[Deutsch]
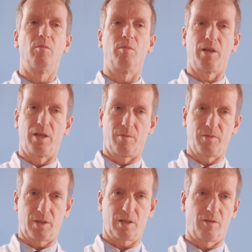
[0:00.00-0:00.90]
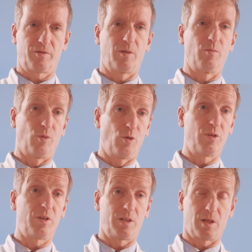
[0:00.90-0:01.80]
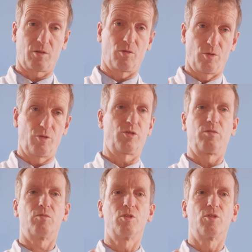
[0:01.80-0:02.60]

bei dem sich auf dem Boden dieser chronischen,